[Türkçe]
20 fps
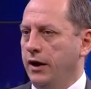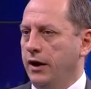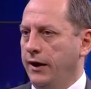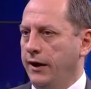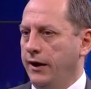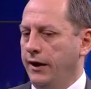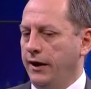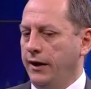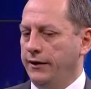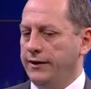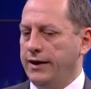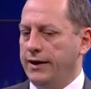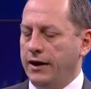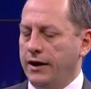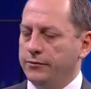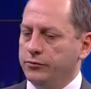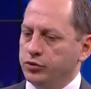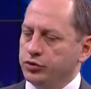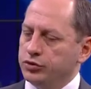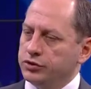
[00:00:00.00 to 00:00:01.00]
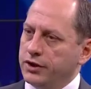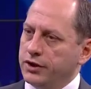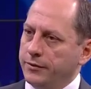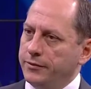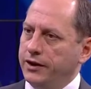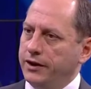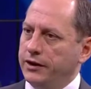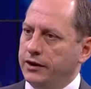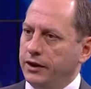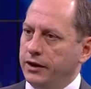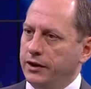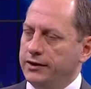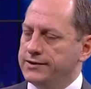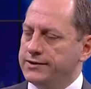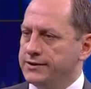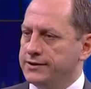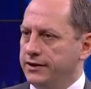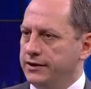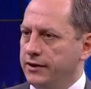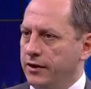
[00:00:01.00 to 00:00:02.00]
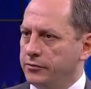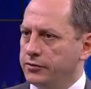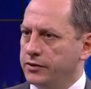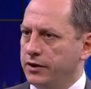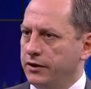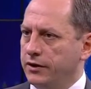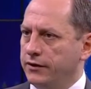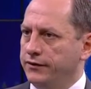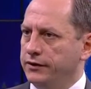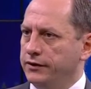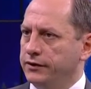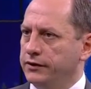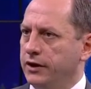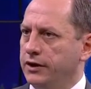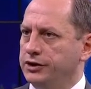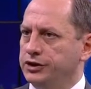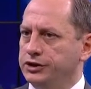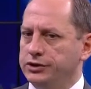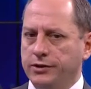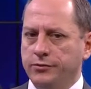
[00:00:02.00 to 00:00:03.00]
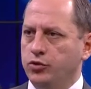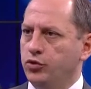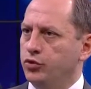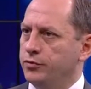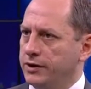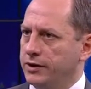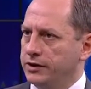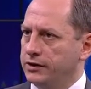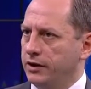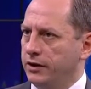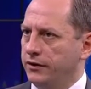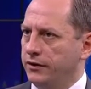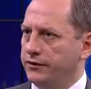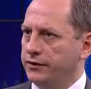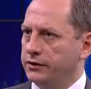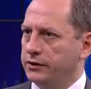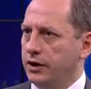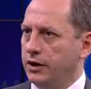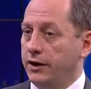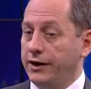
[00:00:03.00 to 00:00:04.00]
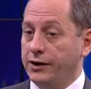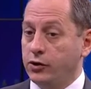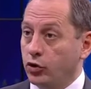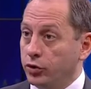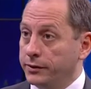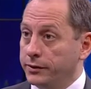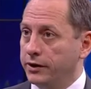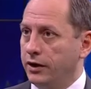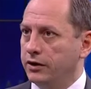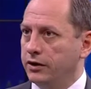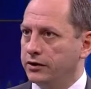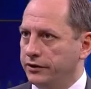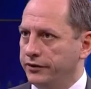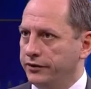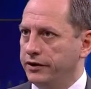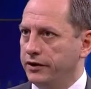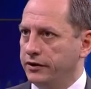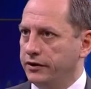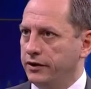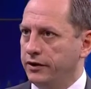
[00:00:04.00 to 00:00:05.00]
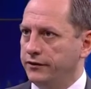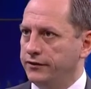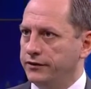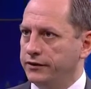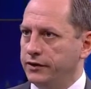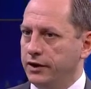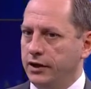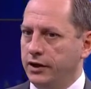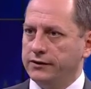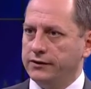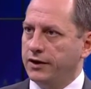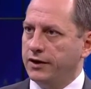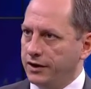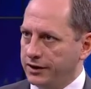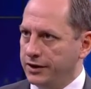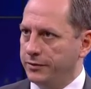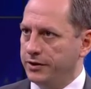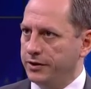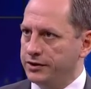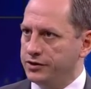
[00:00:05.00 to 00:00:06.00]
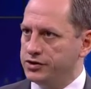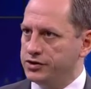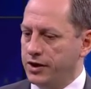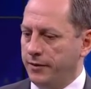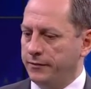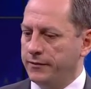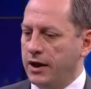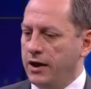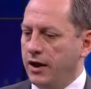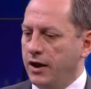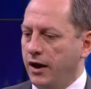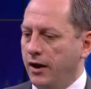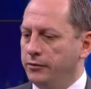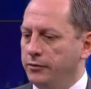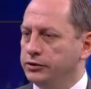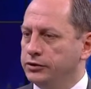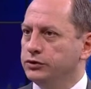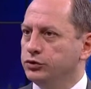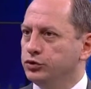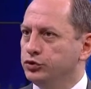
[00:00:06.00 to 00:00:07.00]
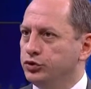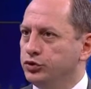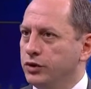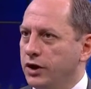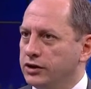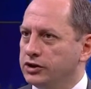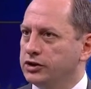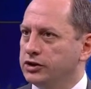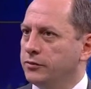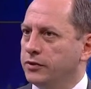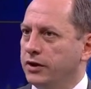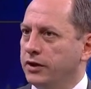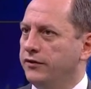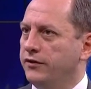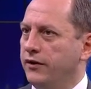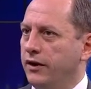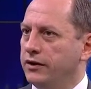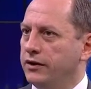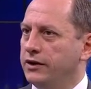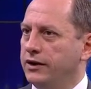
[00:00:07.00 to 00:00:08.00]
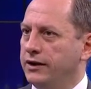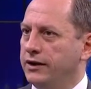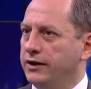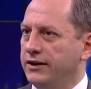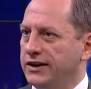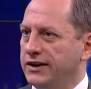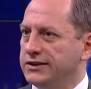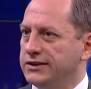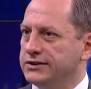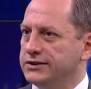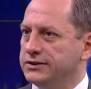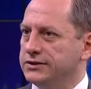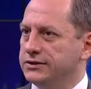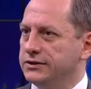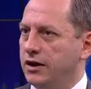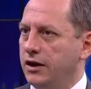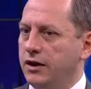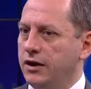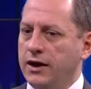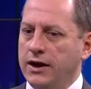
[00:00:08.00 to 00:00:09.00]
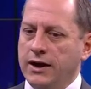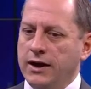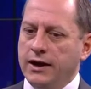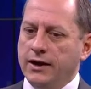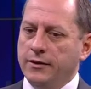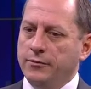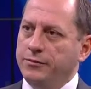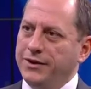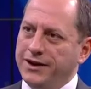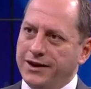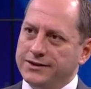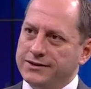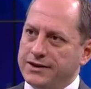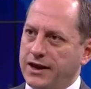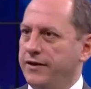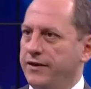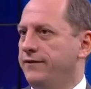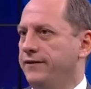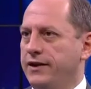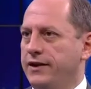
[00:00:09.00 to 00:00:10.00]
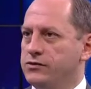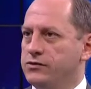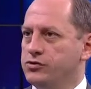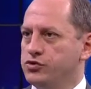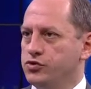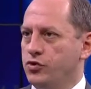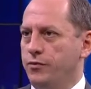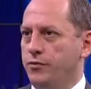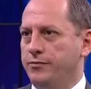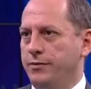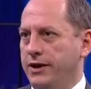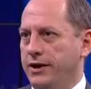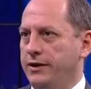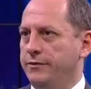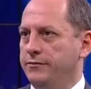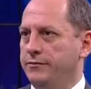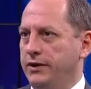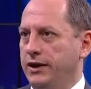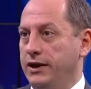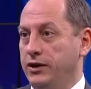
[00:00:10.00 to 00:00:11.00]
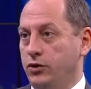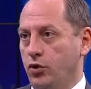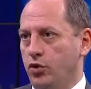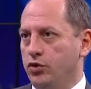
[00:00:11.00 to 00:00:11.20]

Ee, yani bunu tabii ki istihdam tarafında, işte büyüme tarafında, ekonomik aktivite tarafında takip edeceğim. Ama dün akşamki ifadelerin arasında biraz enflasyon benim ilk